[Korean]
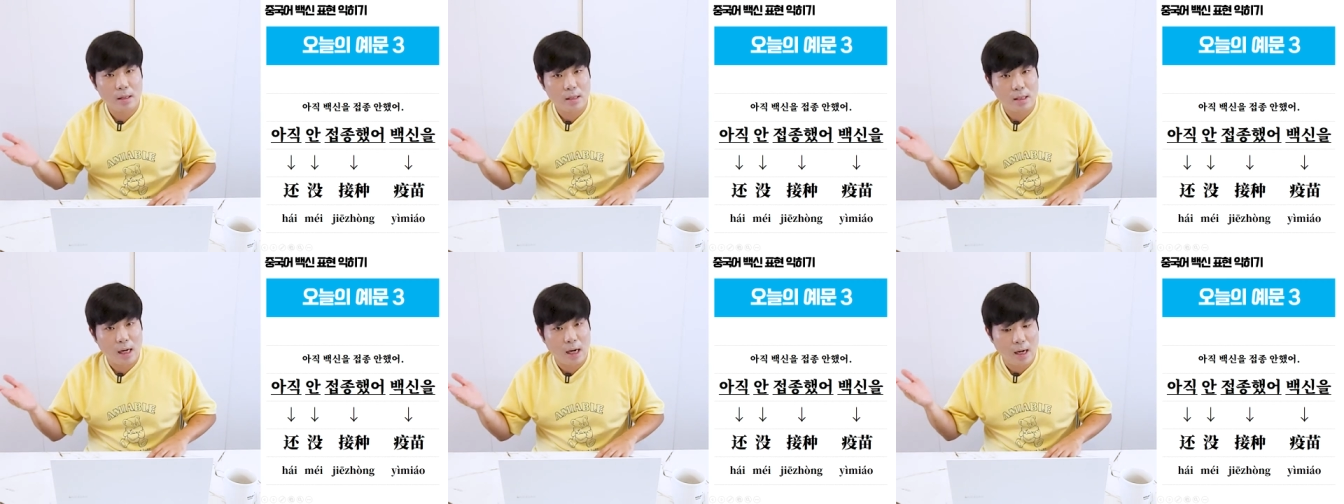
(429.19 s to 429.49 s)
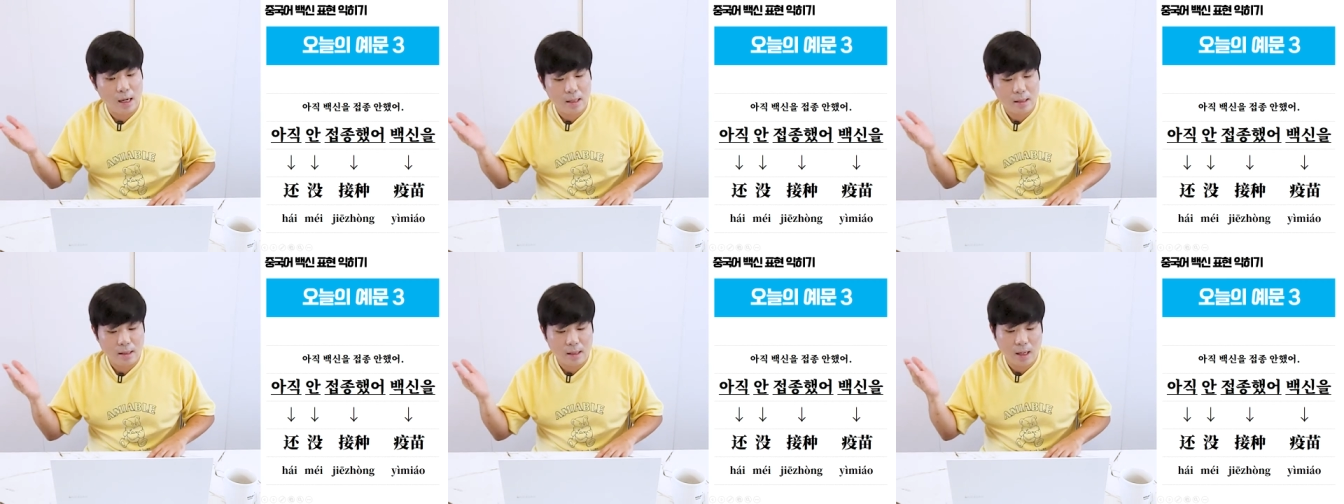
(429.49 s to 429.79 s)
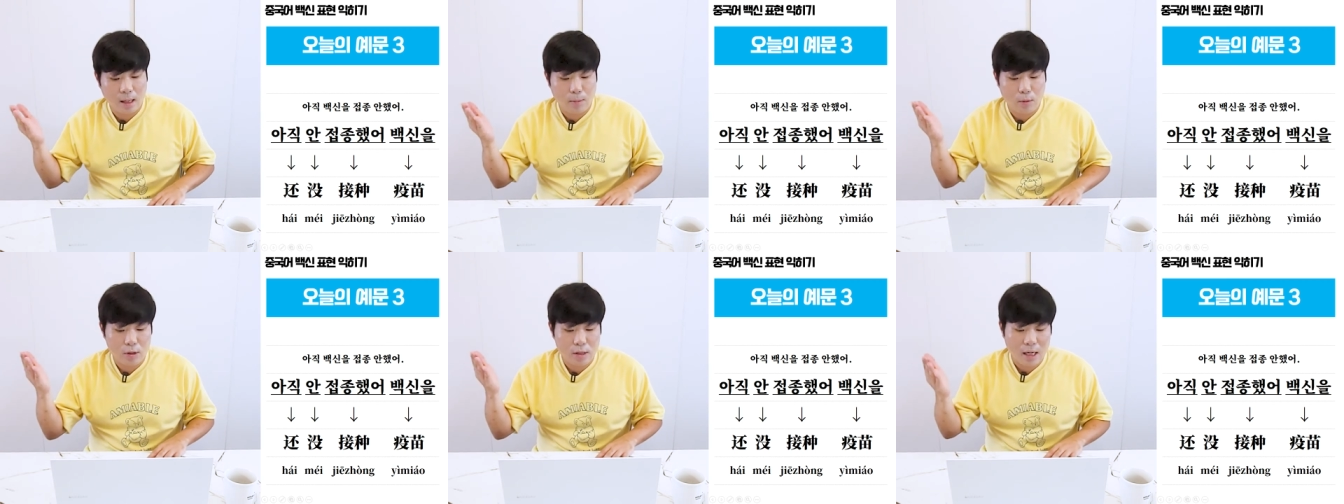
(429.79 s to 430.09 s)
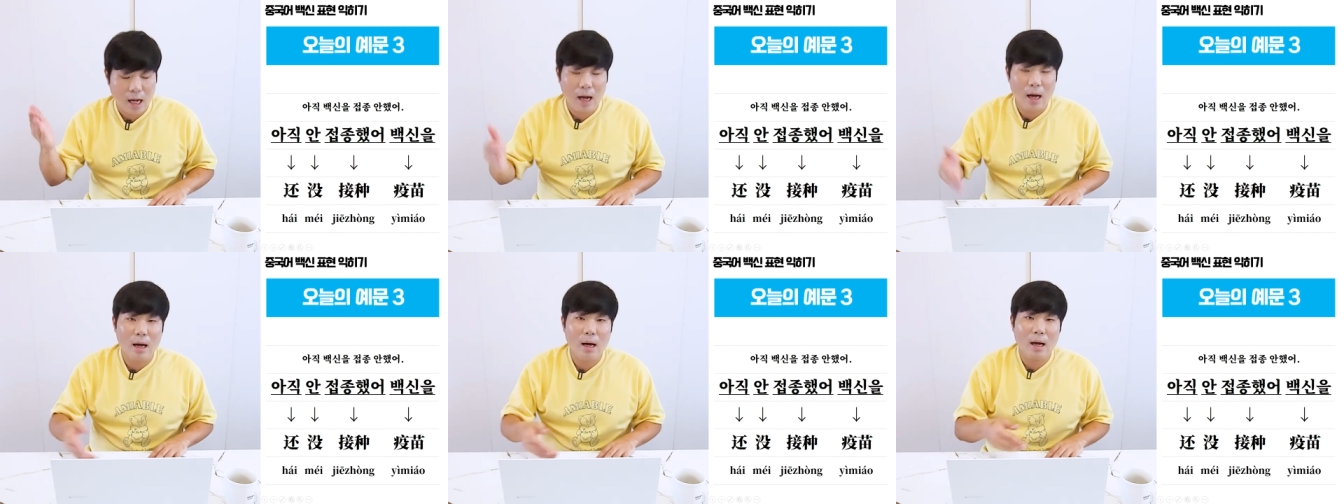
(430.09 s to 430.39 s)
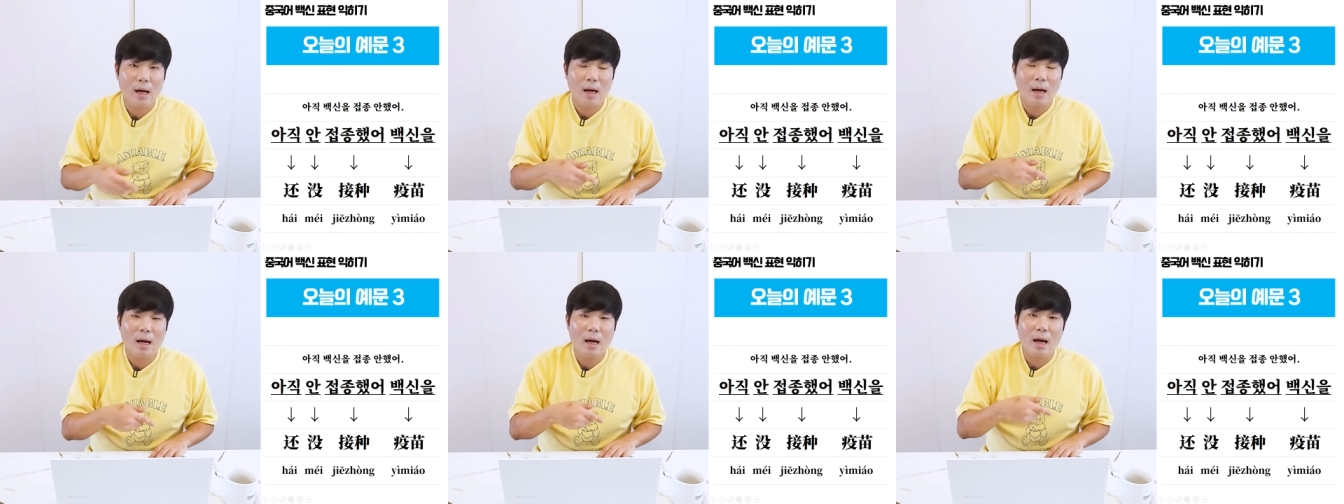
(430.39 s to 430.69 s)
자
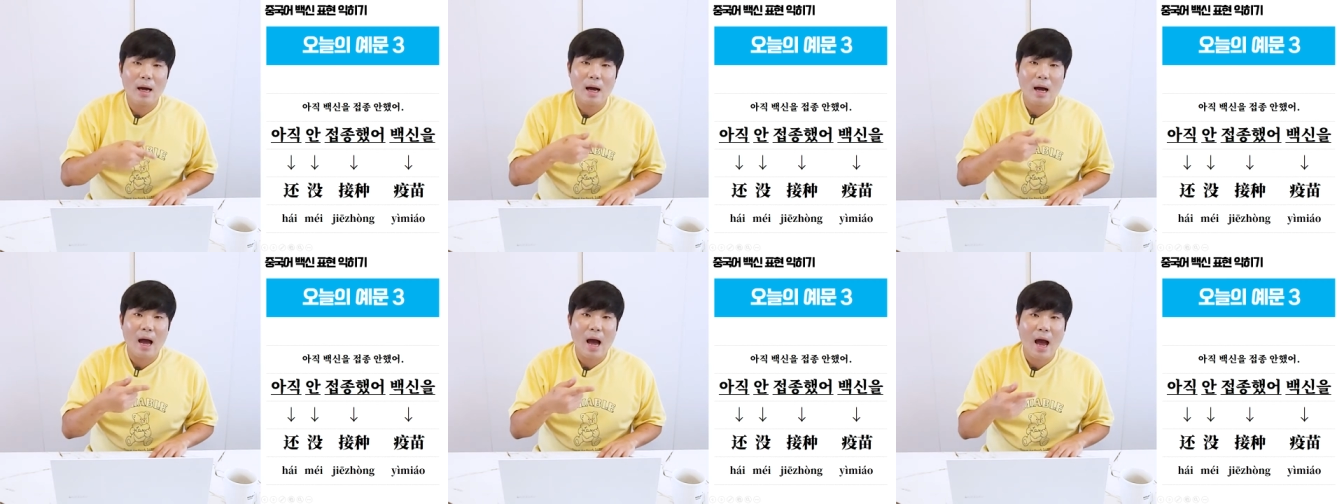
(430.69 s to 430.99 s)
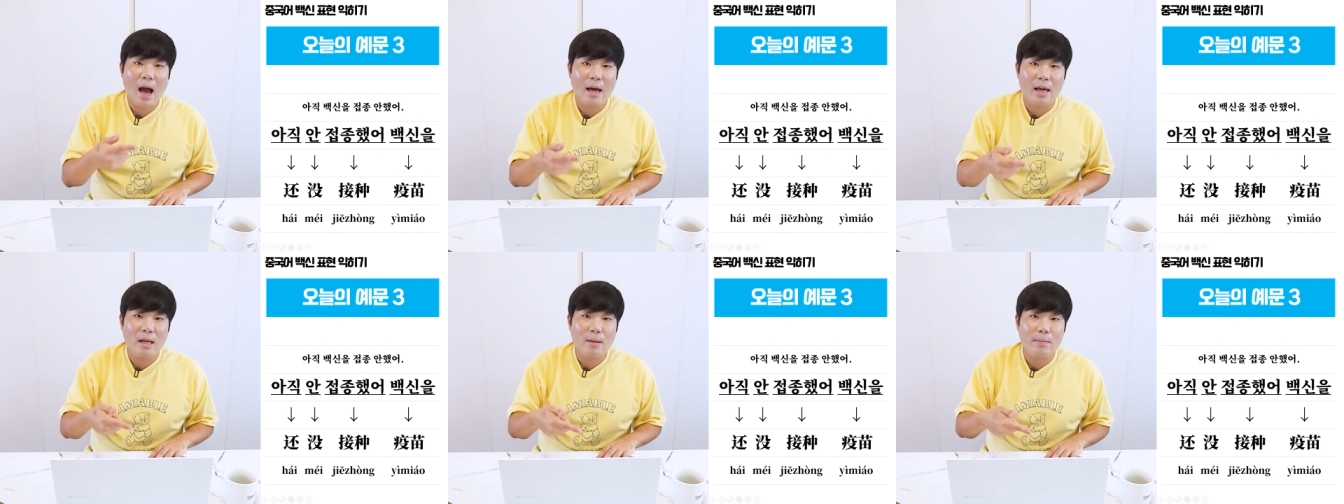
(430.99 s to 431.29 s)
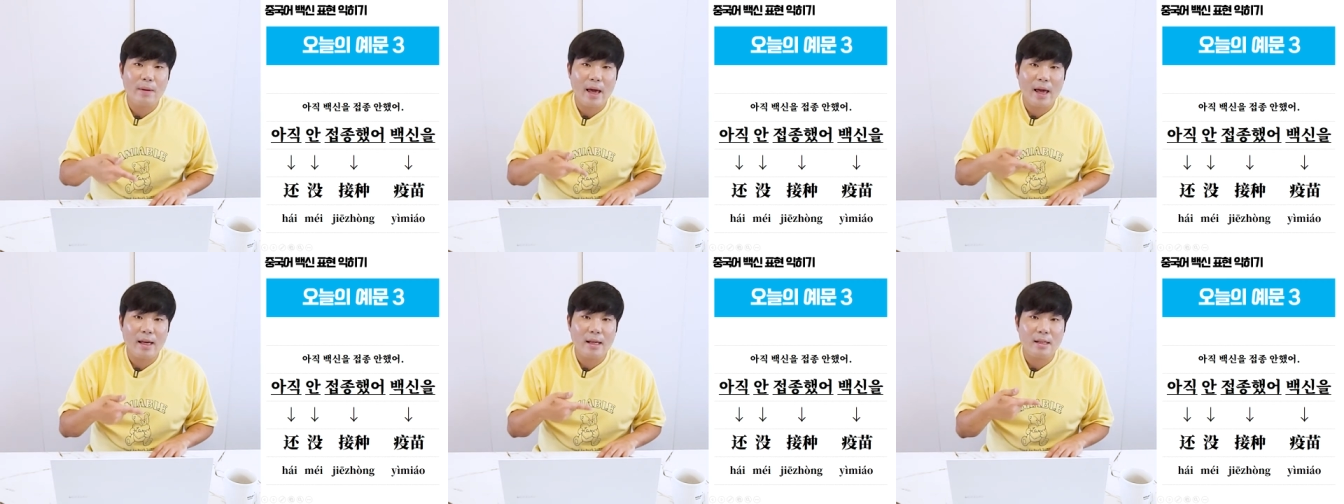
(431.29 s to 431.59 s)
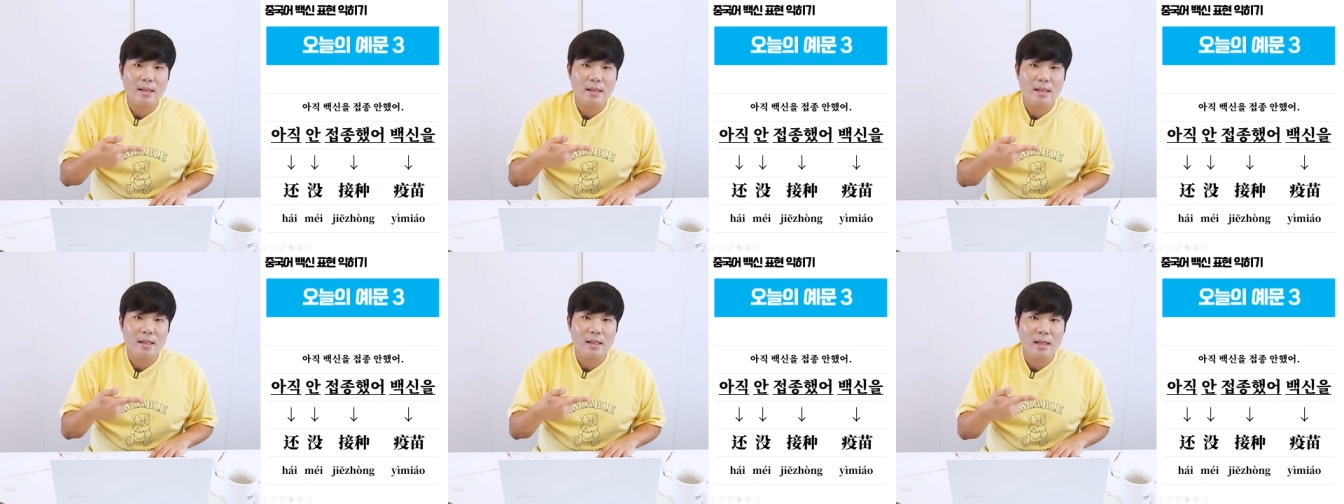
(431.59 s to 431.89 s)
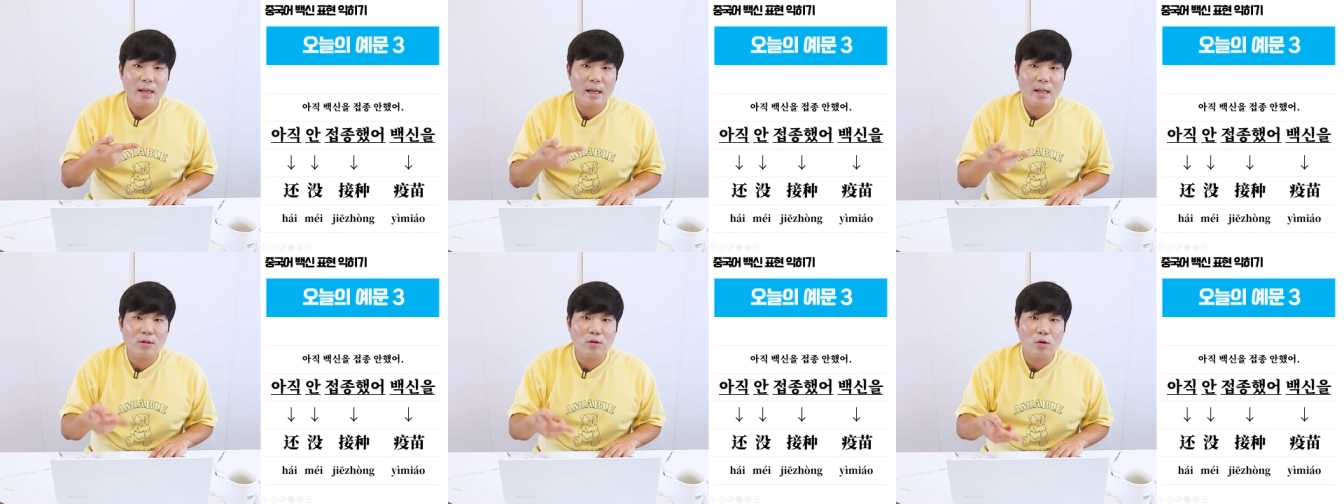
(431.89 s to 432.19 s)
따라해보자
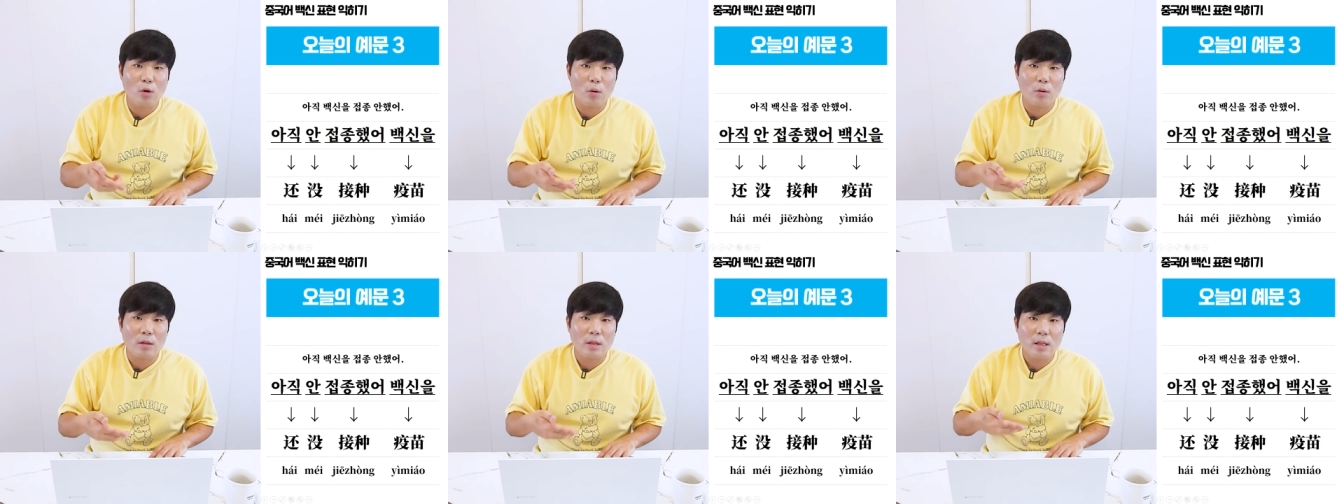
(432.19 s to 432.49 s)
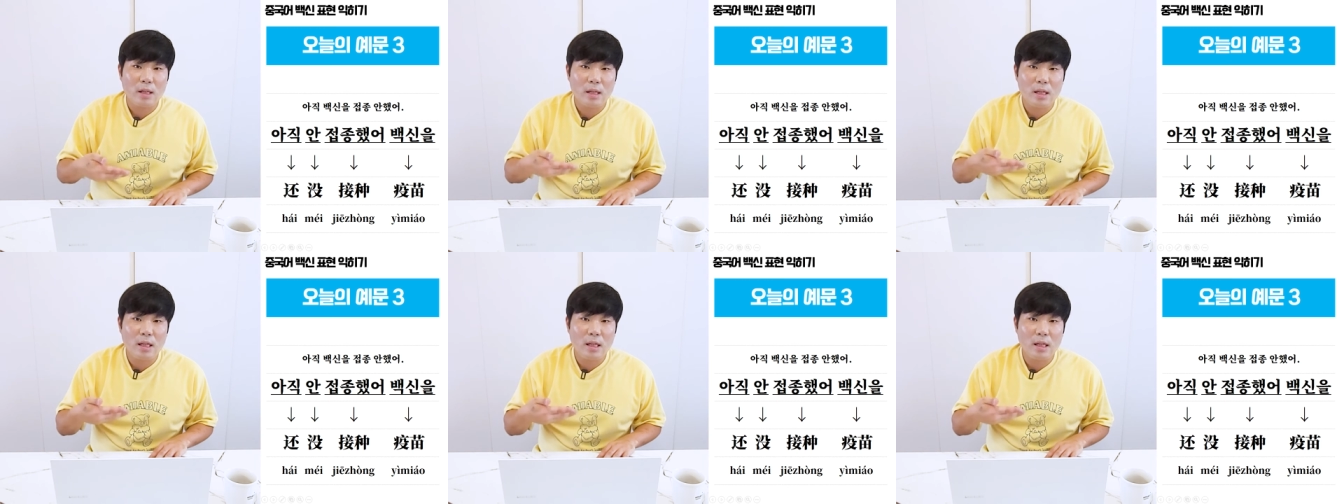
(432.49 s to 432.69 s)
하이메이지종